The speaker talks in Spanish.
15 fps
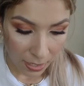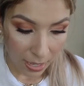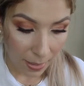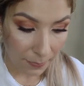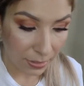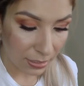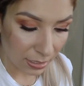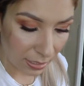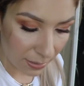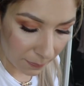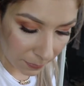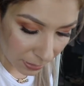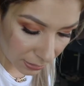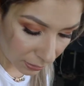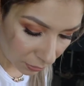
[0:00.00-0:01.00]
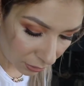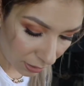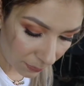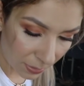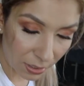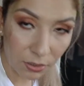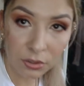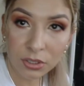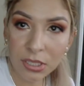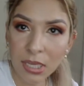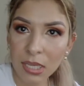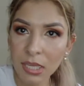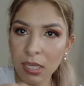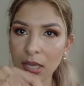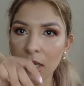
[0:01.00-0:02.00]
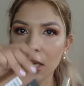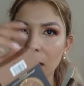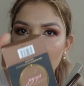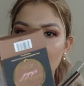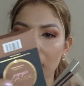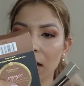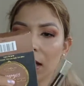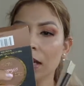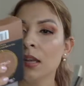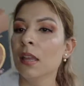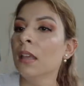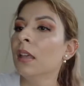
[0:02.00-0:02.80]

A mitad de precio también conseguí el,